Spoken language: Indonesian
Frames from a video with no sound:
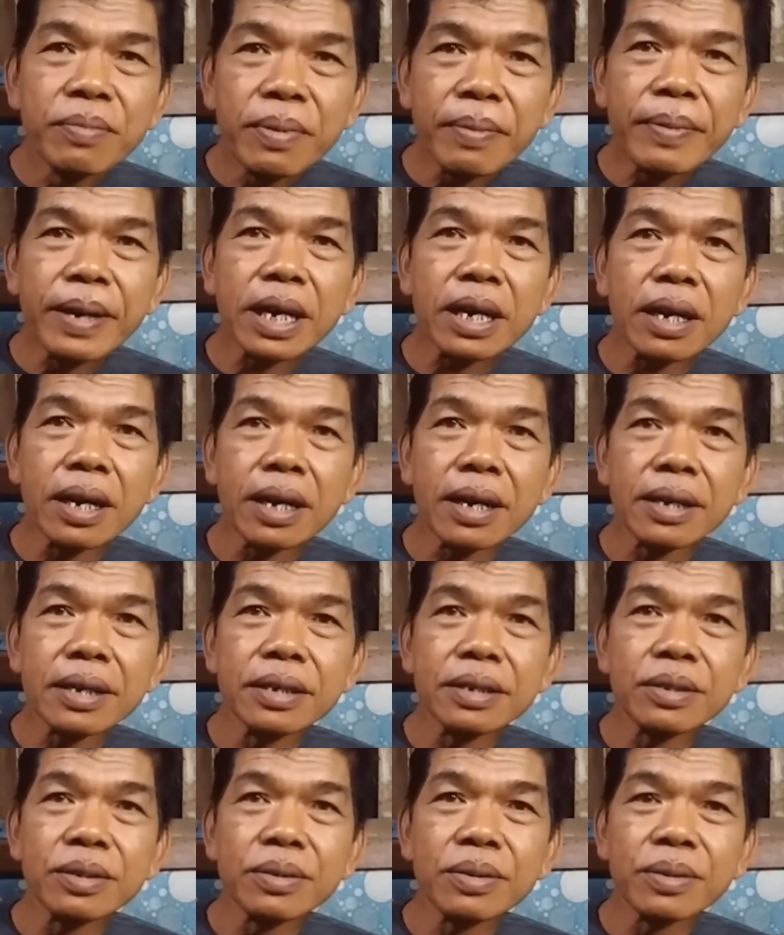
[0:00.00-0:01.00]
pemarah
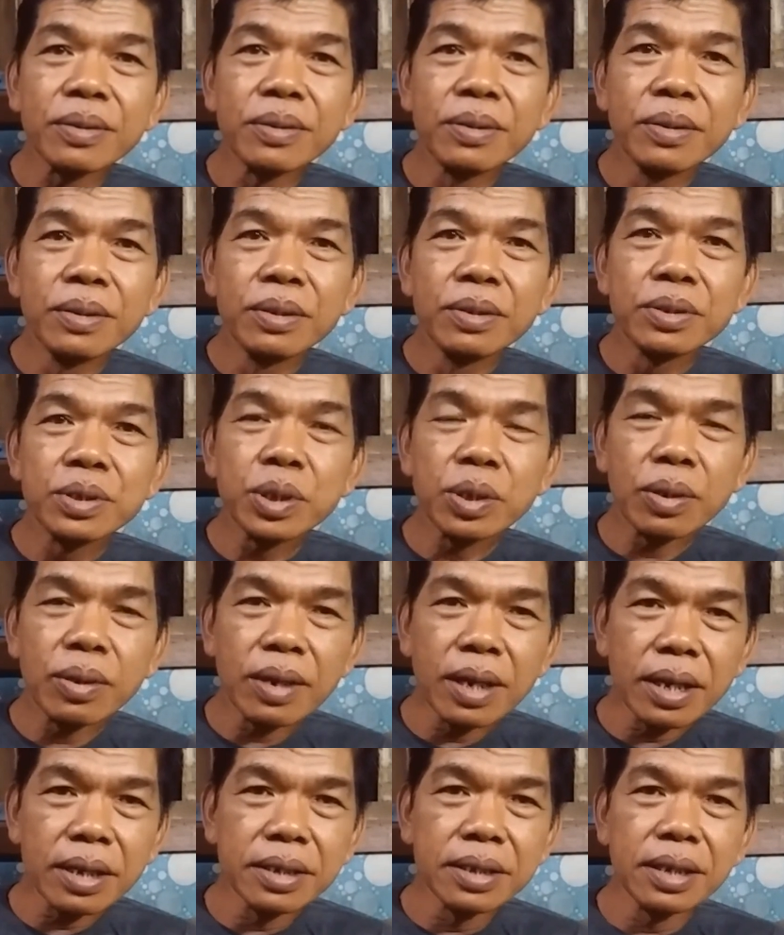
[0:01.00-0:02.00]
gitu loh.
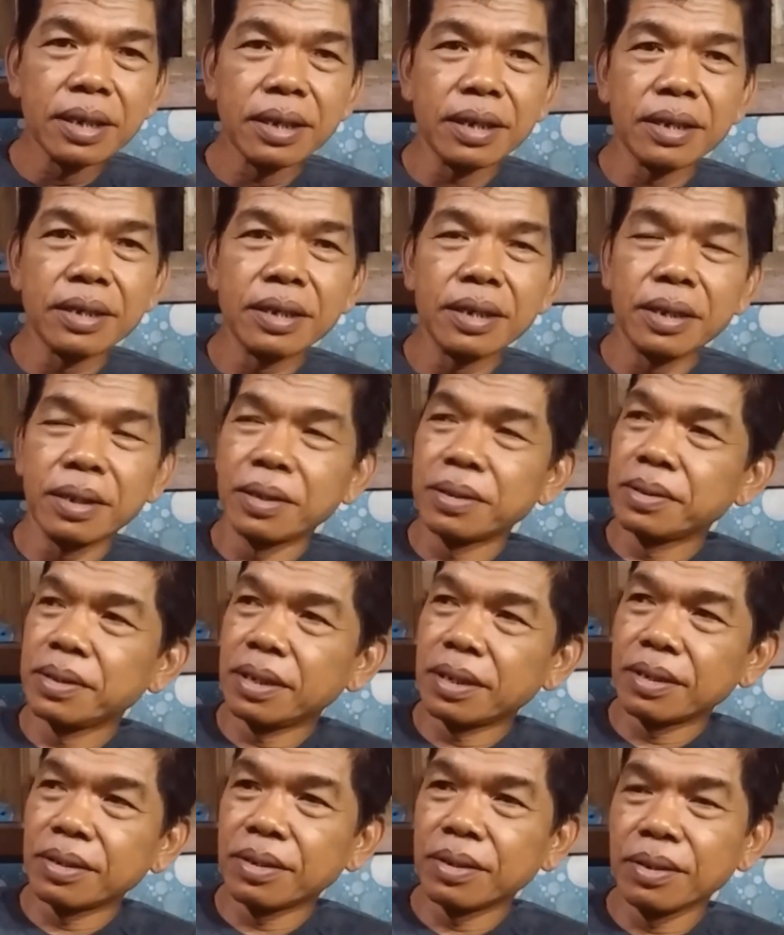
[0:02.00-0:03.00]
Seolah-olah iya ada
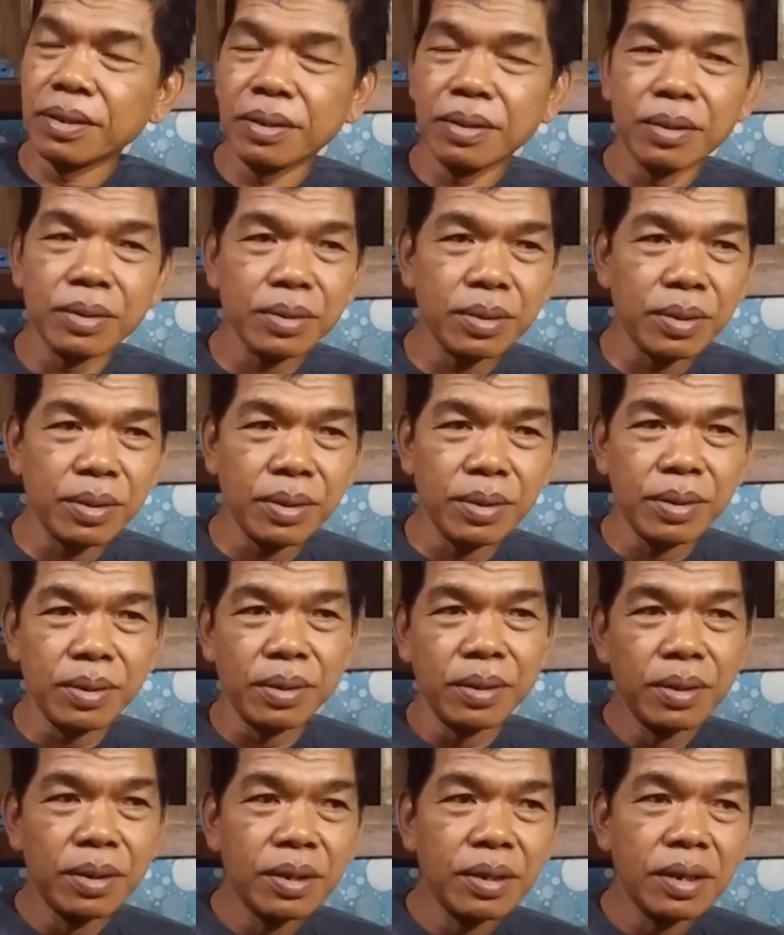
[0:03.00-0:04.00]
yang kontrol.